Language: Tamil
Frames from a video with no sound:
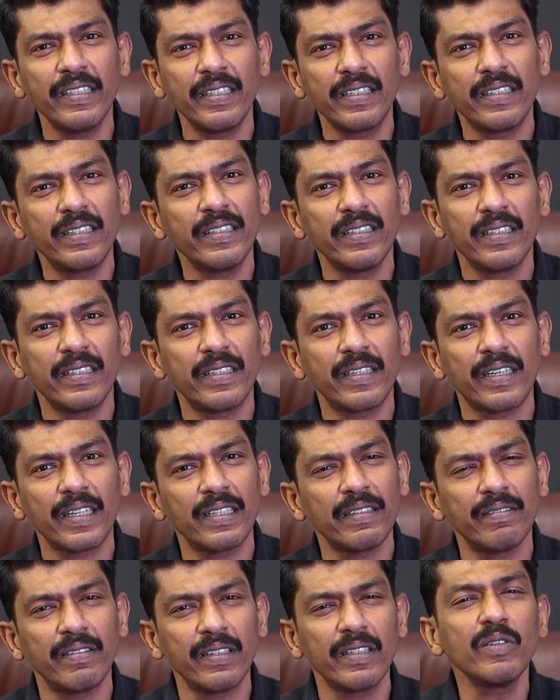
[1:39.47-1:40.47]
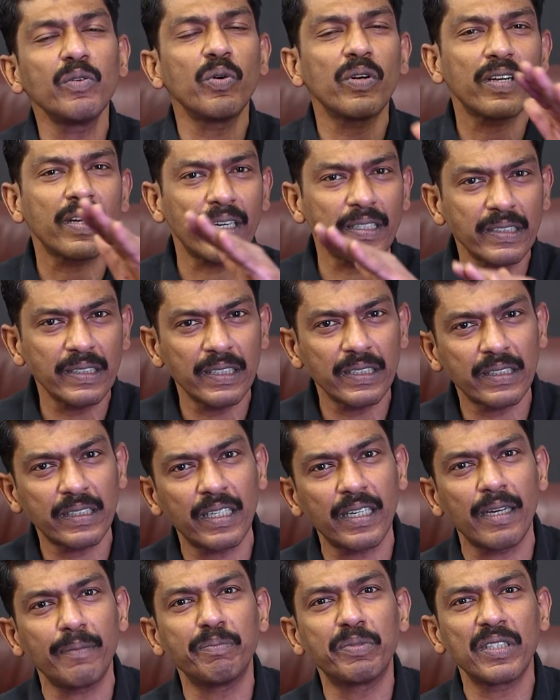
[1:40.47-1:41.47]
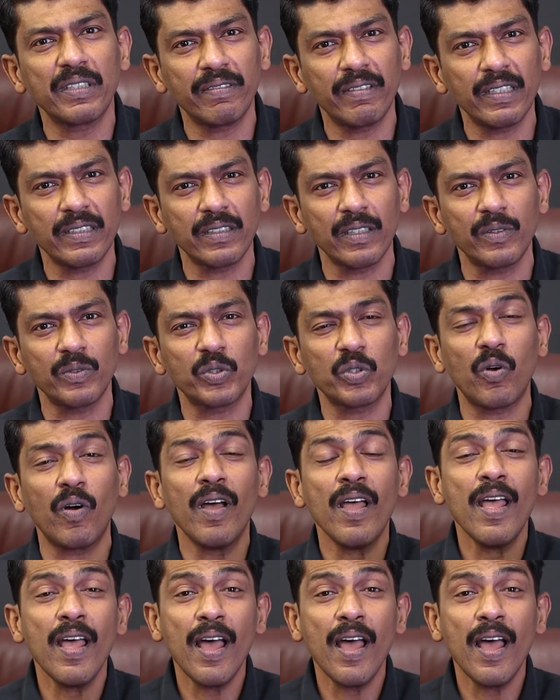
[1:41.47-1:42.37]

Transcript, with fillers: இருக்குதுன்றது வந்து ஒரு கன்சிஸ்டன்ட் அப்சர்வேஷன் ஸோ